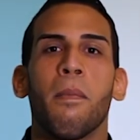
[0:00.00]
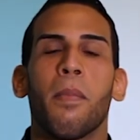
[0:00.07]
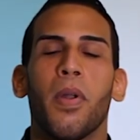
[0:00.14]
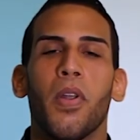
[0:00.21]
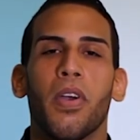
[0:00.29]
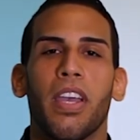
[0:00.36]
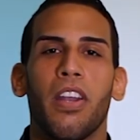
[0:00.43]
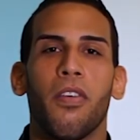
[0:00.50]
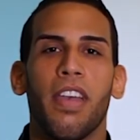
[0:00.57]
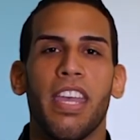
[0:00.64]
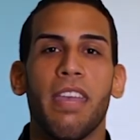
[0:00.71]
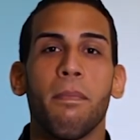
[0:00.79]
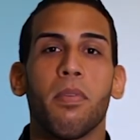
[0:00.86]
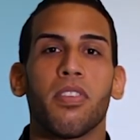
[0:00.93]
por lo que lo
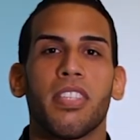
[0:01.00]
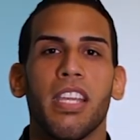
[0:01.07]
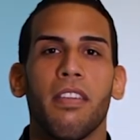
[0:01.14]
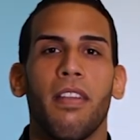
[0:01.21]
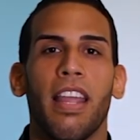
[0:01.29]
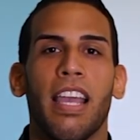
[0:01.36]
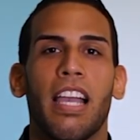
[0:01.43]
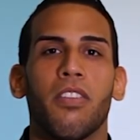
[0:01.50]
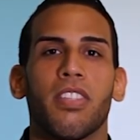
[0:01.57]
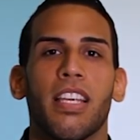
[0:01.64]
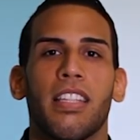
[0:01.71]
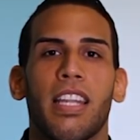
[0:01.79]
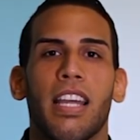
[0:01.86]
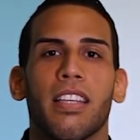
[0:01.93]
veía imposible en años
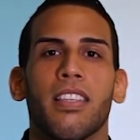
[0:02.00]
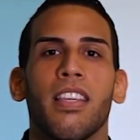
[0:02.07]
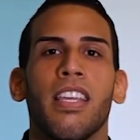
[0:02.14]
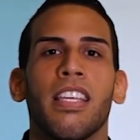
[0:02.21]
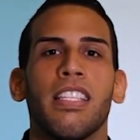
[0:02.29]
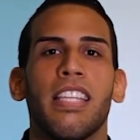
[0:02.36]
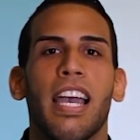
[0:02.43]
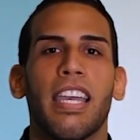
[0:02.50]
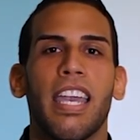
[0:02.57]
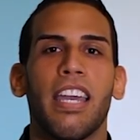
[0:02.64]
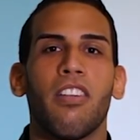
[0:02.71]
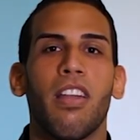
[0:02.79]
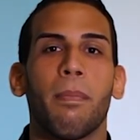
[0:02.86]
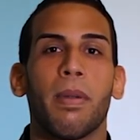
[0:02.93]
atrás, ya
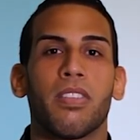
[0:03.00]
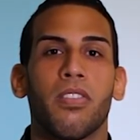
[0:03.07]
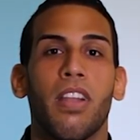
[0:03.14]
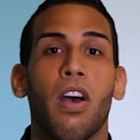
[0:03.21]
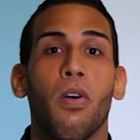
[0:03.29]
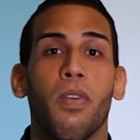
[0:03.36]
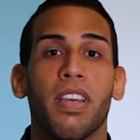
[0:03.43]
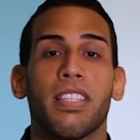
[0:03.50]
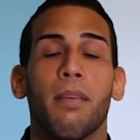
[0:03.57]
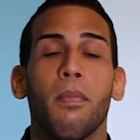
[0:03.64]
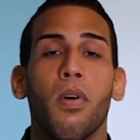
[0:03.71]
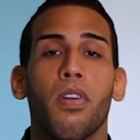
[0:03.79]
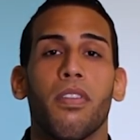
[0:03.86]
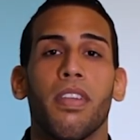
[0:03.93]
que era una persona obesa
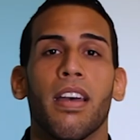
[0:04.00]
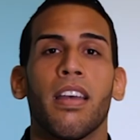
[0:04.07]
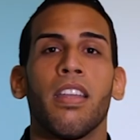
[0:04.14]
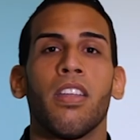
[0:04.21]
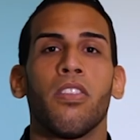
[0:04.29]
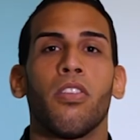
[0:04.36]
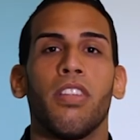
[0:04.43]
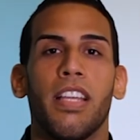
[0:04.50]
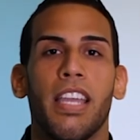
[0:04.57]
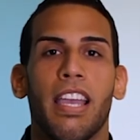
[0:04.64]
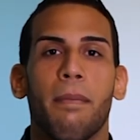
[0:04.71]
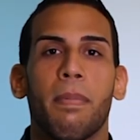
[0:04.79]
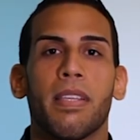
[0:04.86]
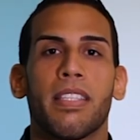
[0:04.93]
mórbida, donde
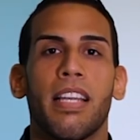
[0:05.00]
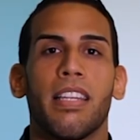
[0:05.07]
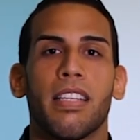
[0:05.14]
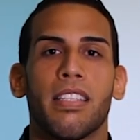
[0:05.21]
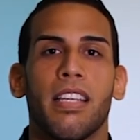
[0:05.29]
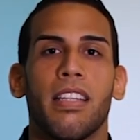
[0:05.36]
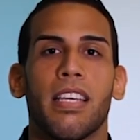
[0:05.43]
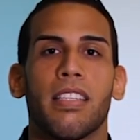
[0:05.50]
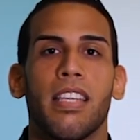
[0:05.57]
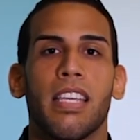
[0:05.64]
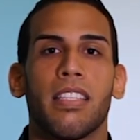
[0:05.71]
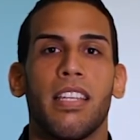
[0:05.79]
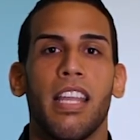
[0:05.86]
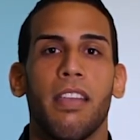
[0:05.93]
llegaba a pesar
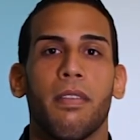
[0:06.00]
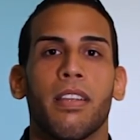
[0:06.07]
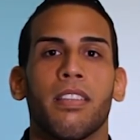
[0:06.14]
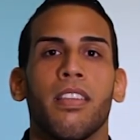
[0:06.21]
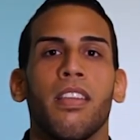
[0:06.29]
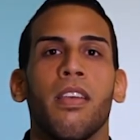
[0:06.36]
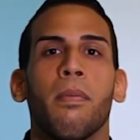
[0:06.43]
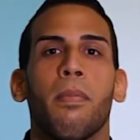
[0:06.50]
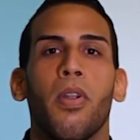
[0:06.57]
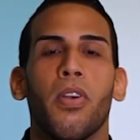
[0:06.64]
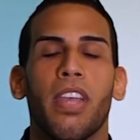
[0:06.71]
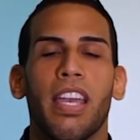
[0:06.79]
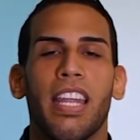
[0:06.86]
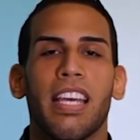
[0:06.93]
310 libras, por
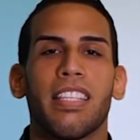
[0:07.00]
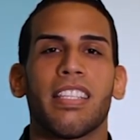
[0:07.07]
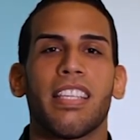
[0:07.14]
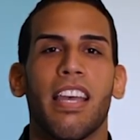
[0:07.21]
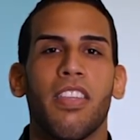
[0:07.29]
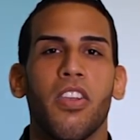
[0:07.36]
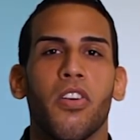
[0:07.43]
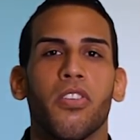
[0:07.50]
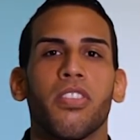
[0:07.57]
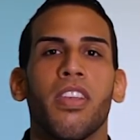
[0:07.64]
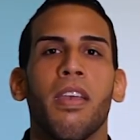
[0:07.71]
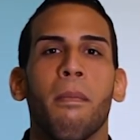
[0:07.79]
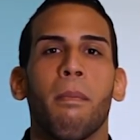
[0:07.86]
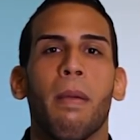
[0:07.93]
lo que gracias a Dios
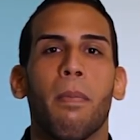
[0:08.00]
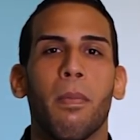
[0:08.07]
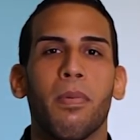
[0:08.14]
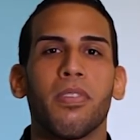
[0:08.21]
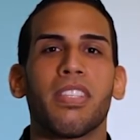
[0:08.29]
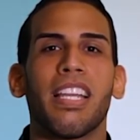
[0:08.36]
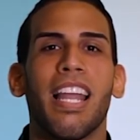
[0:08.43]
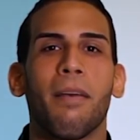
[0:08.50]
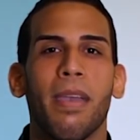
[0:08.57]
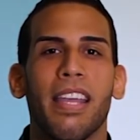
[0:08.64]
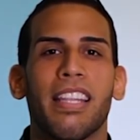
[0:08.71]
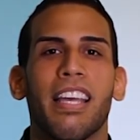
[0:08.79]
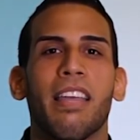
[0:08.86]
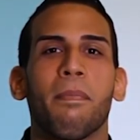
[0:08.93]
me propuse la
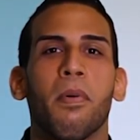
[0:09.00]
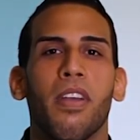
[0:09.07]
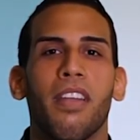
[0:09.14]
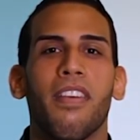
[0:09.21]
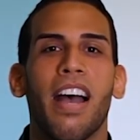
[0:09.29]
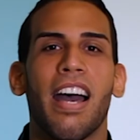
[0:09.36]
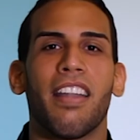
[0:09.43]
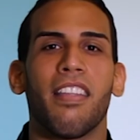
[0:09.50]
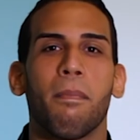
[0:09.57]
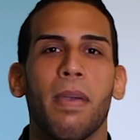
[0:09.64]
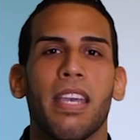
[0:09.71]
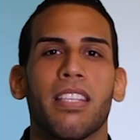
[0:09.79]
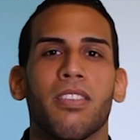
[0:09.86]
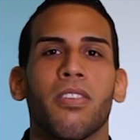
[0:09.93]
meta de poder bajar de
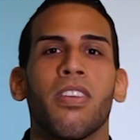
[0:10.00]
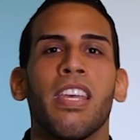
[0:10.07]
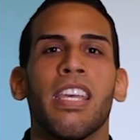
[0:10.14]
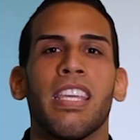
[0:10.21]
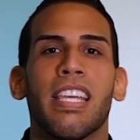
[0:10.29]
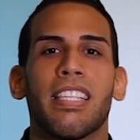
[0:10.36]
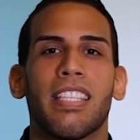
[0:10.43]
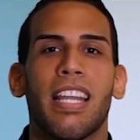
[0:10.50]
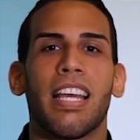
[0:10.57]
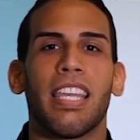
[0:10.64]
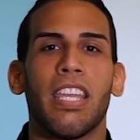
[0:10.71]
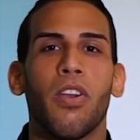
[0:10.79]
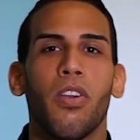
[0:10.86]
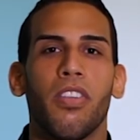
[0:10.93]
peso y estar
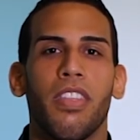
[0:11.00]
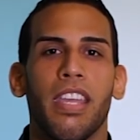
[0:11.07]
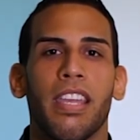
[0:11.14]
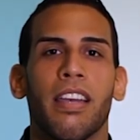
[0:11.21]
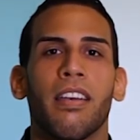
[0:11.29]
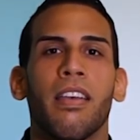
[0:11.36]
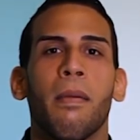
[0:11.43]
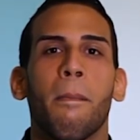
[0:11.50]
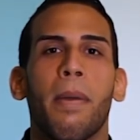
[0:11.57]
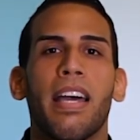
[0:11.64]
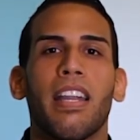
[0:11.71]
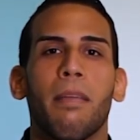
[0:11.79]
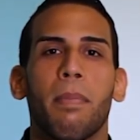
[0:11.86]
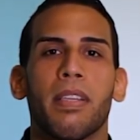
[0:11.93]
aquí hoy día
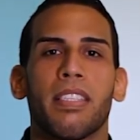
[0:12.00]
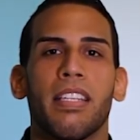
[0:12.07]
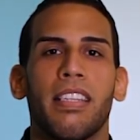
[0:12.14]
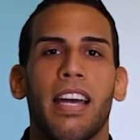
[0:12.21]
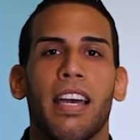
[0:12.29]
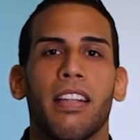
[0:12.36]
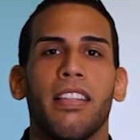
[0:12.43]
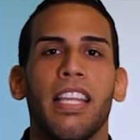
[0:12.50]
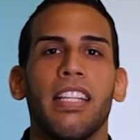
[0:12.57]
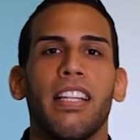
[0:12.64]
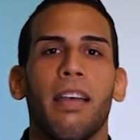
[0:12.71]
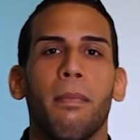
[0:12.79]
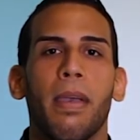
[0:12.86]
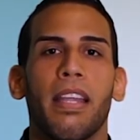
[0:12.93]
para representar
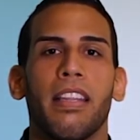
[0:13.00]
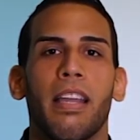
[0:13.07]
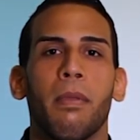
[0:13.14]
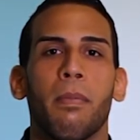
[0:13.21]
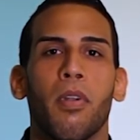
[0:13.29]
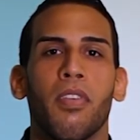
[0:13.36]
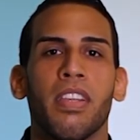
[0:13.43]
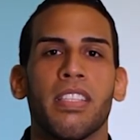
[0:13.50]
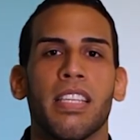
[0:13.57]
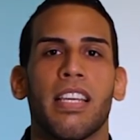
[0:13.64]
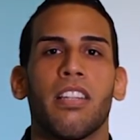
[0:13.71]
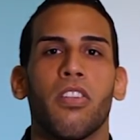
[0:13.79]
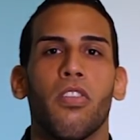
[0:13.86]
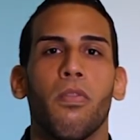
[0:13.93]
dignamente a mi provincia
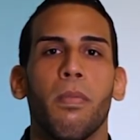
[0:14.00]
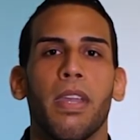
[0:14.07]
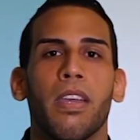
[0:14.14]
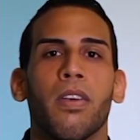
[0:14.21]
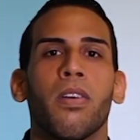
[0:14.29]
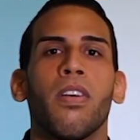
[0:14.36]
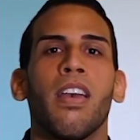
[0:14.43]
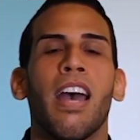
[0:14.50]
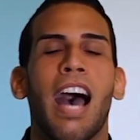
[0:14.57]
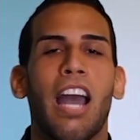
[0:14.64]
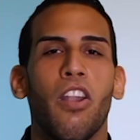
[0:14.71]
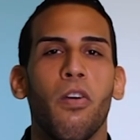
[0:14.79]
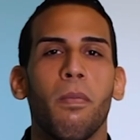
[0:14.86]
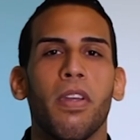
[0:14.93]
Santo Domingo,
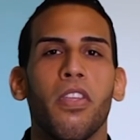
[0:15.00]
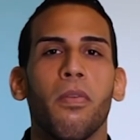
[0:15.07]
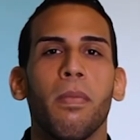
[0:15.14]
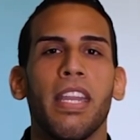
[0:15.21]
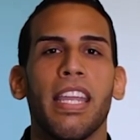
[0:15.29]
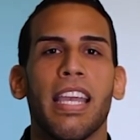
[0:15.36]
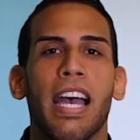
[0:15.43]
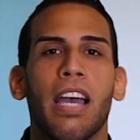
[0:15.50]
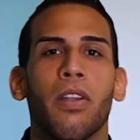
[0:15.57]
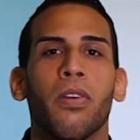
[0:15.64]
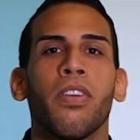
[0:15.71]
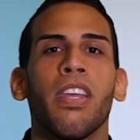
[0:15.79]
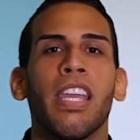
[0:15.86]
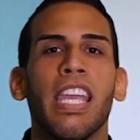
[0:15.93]
al hombre
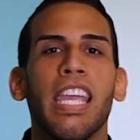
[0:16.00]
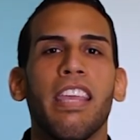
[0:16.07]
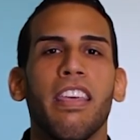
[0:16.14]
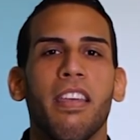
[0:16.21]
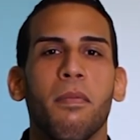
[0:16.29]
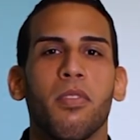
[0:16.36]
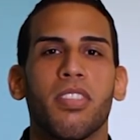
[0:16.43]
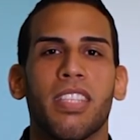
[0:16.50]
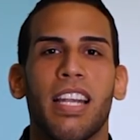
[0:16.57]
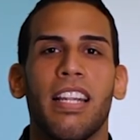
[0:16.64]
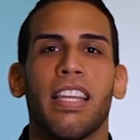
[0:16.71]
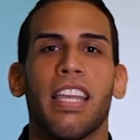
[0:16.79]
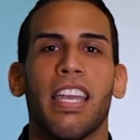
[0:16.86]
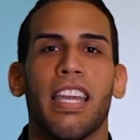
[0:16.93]
dominicano y de
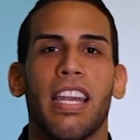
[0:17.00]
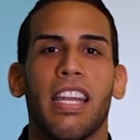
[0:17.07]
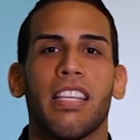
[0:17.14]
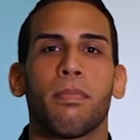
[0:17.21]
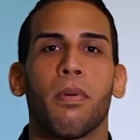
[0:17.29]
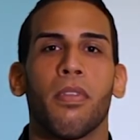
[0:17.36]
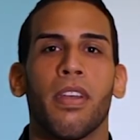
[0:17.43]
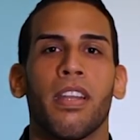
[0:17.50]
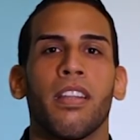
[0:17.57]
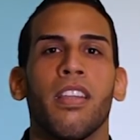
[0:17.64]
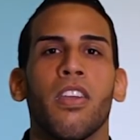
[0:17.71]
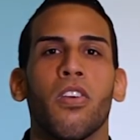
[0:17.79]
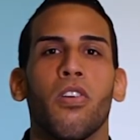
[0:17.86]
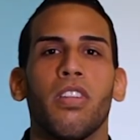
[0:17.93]
demostrarle que querer es poder,
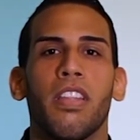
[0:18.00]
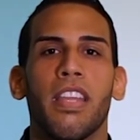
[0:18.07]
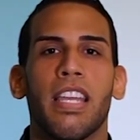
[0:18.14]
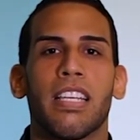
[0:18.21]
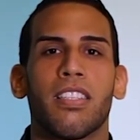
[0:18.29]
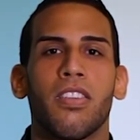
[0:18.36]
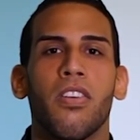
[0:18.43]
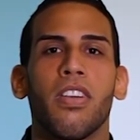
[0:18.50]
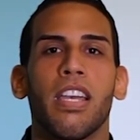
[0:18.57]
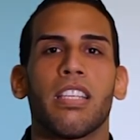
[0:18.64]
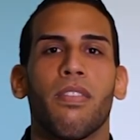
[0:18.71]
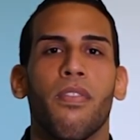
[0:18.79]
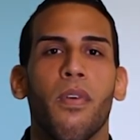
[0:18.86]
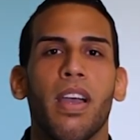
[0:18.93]
con dedicación,
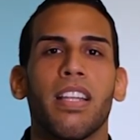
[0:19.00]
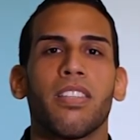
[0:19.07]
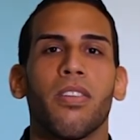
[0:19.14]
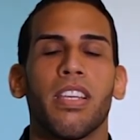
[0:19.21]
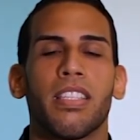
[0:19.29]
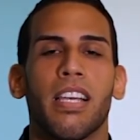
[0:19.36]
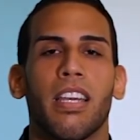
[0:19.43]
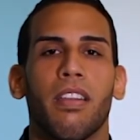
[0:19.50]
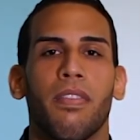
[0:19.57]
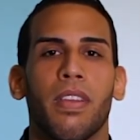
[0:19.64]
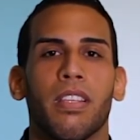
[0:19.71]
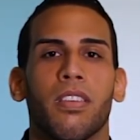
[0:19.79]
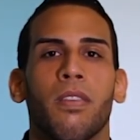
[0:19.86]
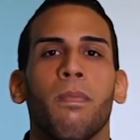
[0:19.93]
esfuerzo y
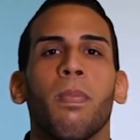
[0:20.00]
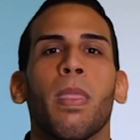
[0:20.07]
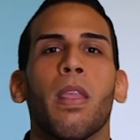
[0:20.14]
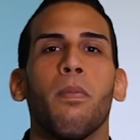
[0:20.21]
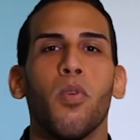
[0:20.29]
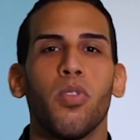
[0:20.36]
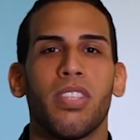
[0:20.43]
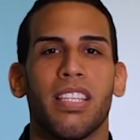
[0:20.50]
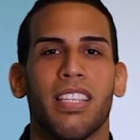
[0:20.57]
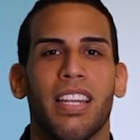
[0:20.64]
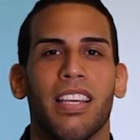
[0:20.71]
sacrificio. Muchas